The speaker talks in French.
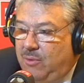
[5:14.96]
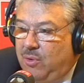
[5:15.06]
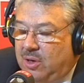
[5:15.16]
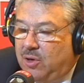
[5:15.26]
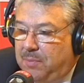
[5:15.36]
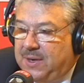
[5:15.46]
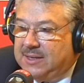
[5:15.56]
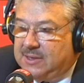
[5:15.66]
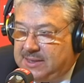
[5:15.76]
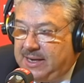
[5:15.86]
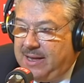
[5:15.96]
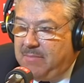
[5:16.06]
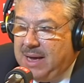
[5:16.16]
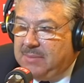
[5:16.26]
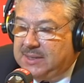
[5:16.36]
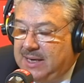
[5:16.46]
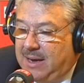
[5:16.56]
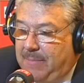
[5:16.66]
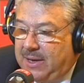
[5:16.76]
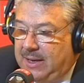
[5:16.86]
une entreprise saine, même si elle
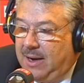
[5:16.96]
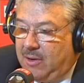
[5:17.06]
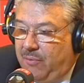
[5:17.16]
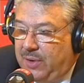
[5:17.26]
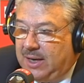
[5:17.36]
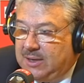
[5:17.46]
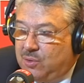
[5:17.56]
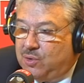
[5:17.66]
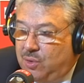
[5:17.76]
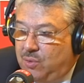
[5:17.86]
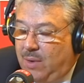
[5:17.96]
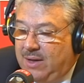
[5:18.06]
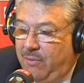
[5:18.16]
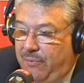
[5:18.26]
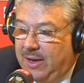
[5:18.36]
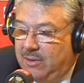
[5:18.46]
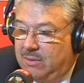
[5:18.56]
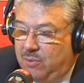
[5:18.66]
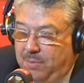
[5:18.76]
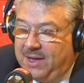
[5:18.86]
appartient à la Confédération, se doit de faire
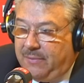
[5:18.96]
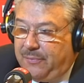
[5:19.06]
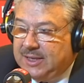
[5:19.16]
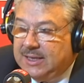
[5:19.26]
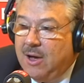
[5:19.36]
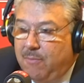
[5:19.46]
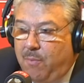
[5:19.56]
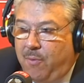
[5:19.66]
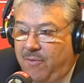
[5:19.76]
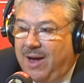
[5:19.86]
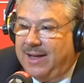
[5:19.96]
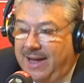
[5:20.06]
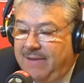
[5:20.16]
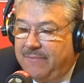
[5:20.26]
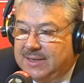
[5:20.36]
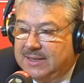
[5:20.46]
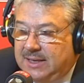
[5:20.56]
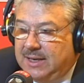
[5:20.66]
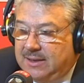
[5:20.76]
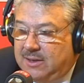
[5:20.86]
du bénéfice pour pouvoir
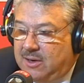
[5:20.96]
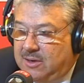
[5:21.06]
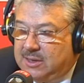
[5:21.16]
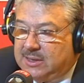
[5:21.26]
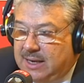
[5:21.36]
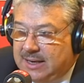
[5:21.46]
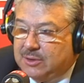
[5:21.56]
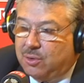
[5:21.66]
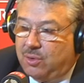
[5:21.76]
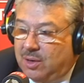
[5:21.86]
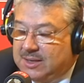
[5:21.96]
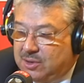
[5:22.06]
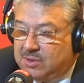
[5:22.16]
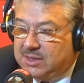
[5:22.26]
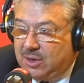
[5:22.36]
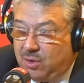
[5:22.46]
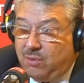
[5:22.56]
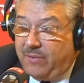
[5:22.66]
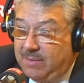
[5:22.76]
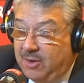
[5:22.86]
réinvestir dans sa restructuration, ses
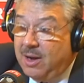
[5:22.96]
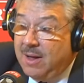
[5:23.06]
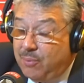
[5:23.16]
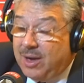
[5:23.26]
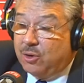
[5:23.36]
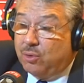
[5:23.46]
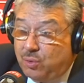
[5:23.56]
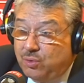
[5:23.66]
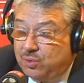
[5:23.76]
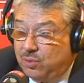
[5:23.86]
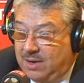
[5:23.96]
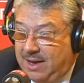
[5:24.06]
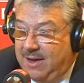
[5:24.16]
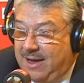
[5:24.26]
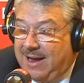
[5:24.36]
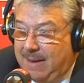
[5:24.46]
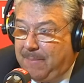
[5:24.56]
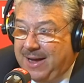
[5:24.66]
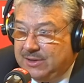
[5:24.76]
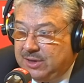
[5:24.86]
renouvellements, pour être toujours euh, à la
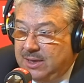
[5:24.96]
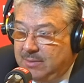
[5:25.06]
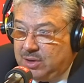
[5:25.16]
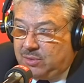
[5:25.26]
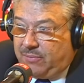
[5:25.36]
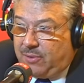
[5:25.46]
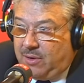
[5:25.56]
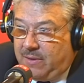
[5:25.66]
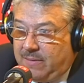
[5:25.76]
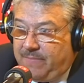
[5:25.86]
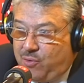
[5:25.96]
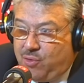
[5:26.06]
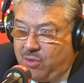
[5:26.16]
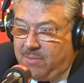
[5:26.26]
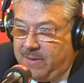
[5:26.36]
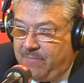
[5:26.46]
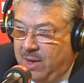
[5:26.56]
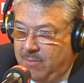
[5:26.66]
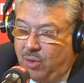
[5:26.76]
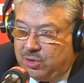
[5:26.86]
page. Moi, je trouve que, justement,
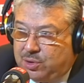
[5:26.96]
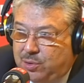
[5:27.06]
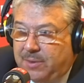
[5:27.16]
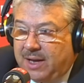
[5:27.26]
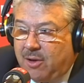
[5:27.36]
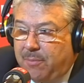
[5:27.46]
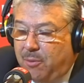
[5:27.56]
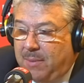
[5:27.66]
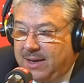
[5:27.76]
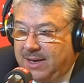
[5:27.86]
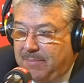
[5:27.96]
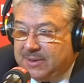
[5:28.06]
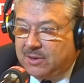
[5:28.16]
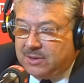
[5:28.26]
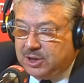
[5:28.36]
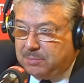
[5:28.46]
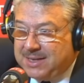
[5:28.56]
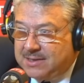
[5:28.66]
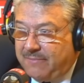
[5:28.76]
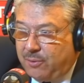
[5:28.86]
bon, je suis peut-être un peu marqué parce que si je
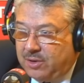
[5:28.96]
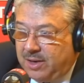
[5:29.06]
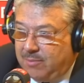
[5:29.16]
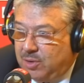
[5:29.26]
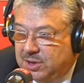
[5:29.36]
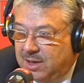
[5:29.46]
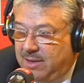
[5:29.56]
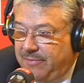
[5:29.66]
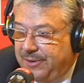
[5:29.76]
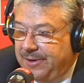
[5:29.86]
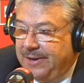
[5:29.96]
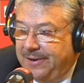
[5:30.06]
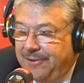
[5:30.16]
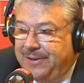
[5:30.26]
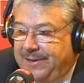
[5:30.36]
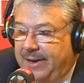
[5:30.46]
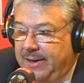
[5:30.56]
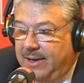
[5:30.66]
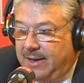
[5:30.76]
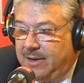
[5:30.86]
passe la frontière, moi, j'arrive euh, en
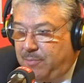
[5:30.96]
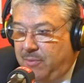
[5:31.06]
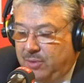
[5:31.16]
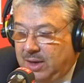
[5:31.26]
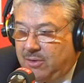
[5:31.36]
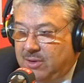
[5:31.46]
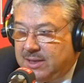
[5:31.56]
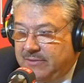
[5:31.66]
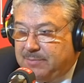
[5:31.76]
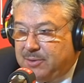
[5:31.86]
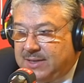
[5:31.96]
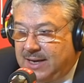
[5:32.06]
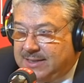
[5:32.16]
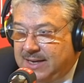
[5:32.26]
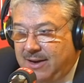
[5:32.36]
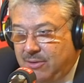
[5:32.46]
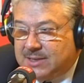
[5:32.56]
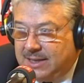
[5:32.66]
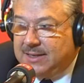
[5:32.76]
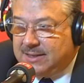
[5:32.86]
Italie et je peux vous dire que le service postal, c'est alors,
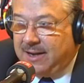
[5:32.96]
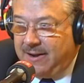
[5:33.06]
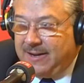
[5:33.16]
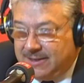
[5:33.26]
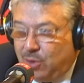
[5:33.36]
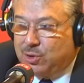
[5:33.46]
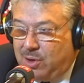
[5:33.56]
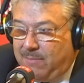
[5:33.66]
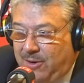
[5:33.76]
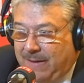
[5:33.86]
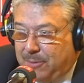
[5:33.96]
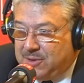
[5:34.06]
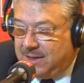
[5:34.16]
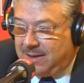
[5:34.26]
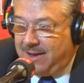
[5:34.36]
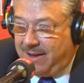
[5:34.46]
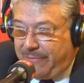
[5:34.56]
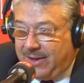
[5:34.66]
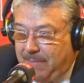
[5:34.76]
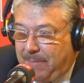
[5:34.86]
ça non seulement la poste italienne
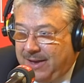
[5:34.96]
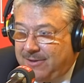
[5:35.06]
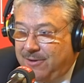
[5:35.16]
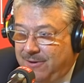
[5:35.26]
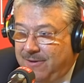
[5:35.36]
fait des pertes